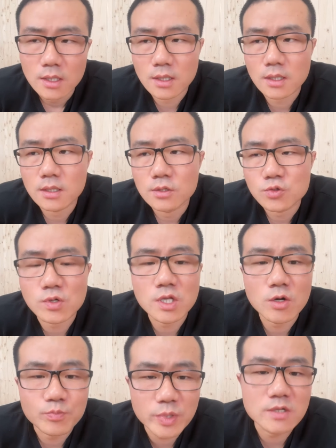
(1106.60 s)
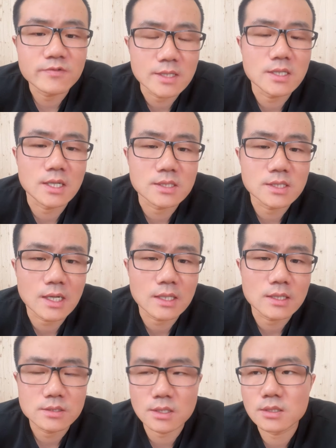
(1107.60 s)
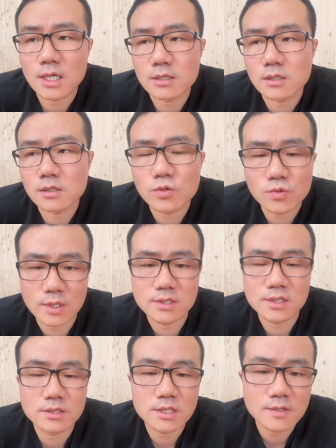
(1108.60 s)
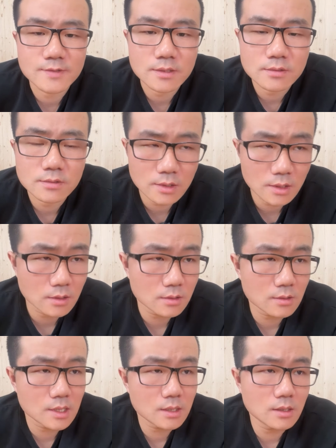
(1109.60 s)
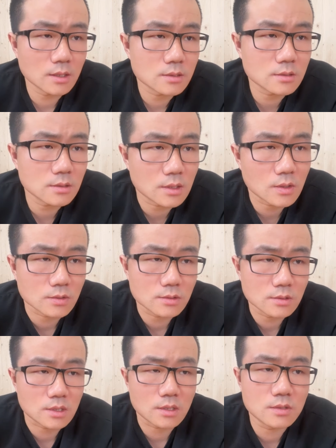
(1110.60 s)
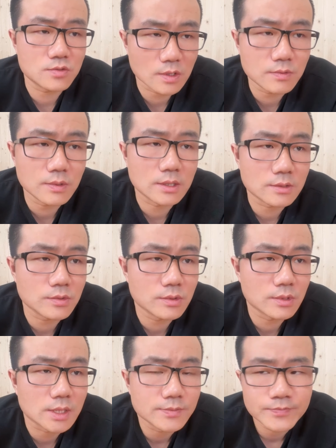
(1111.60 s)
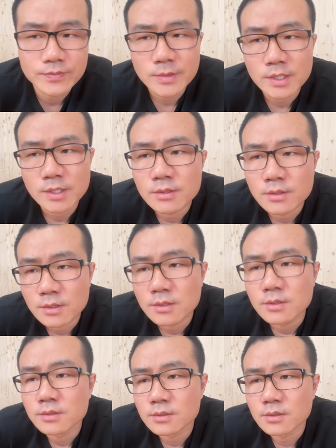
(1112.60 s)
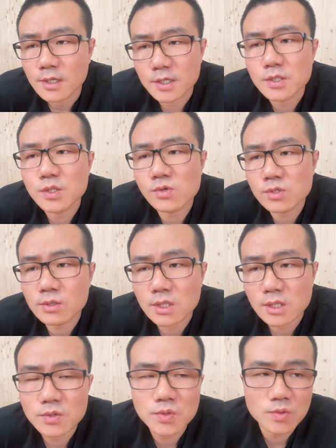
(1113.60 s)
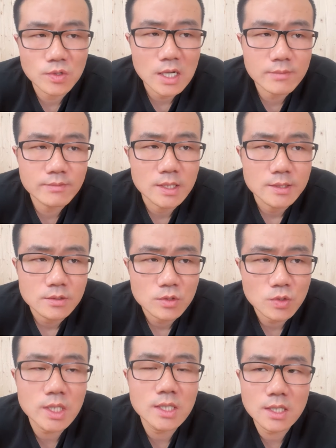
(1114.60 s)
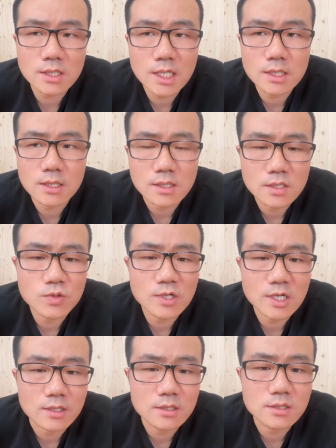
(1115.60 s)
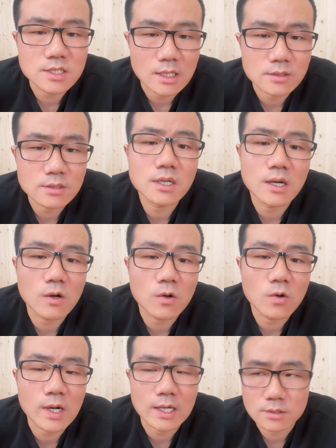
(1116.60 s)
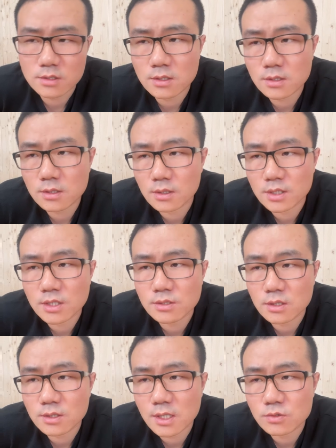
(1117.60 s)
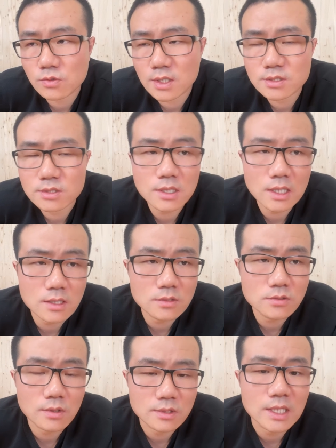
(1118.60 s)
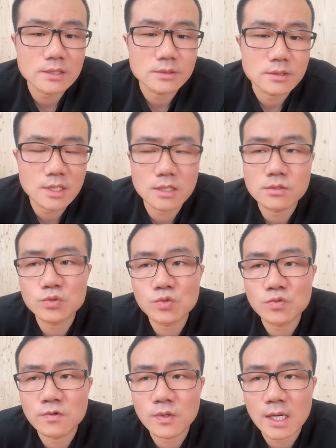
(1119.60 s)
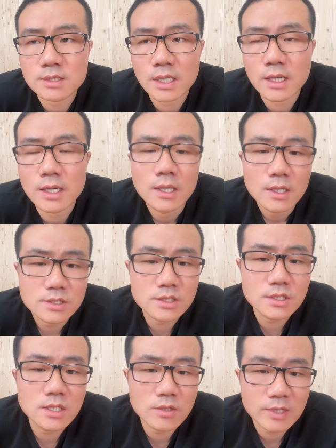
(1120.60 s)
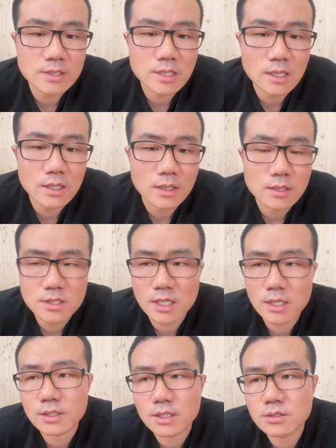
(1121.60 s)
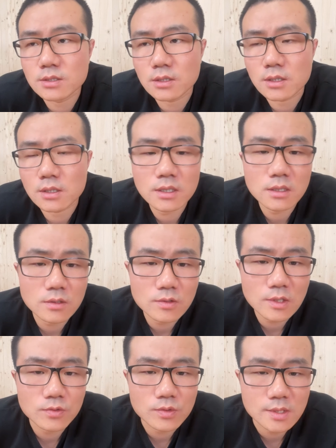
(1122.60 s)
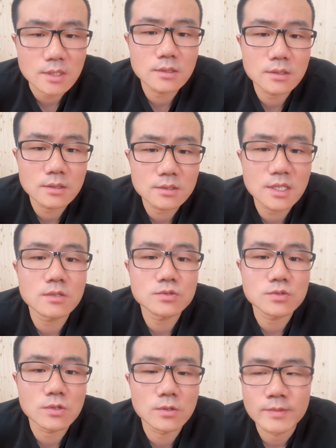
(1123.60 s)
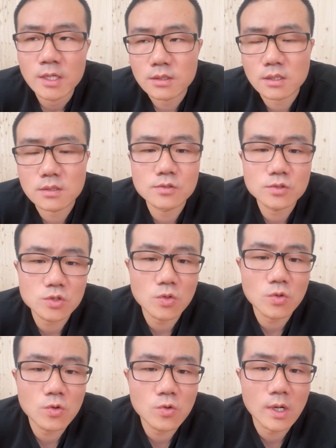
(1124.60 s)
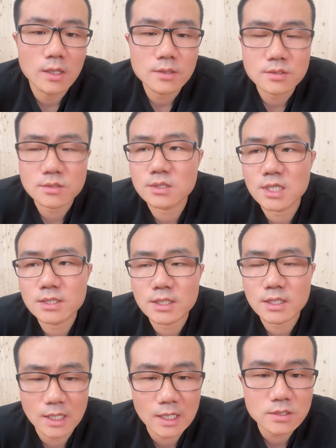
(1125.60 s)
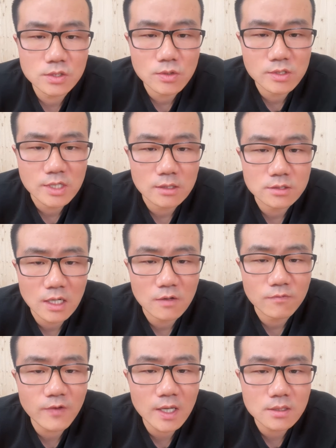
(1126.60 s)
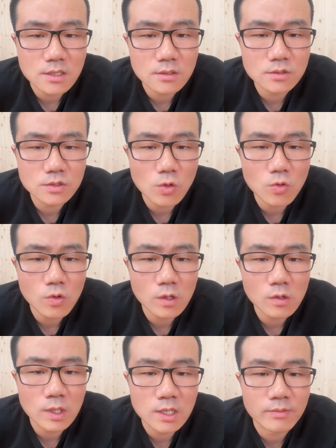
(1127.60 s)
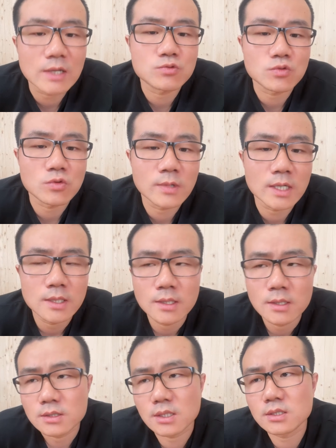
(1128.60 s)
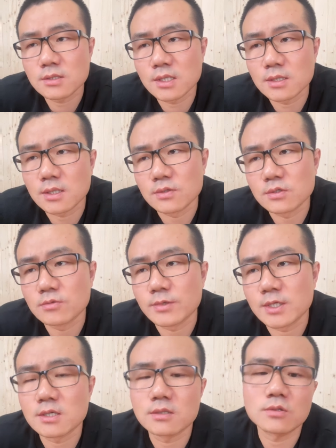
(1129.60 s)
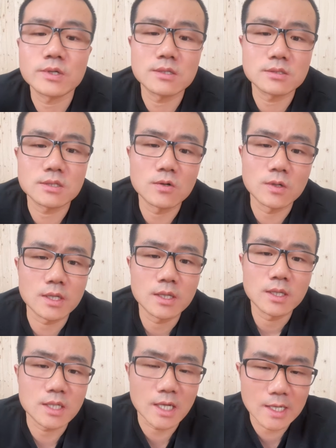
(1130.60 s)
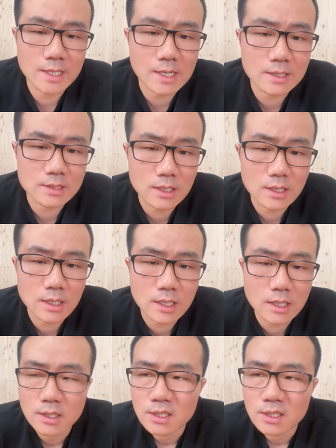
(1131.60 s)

呃做到并分天下的，甚至还能够略占上风。所以杜兰特呢是有自己的绝对领域的。很优秀的一个运动员吧。退役那天，你更多肯定是讲的是好话。生人生当中啊，生涯当中有瑕疵，但是祝福他在新的篇章里，在人生的另一段旅程当中，能够收获之前在篮球场上未曾收获过的满足吧。也希望很多球迷在他退役之后呢，给他这个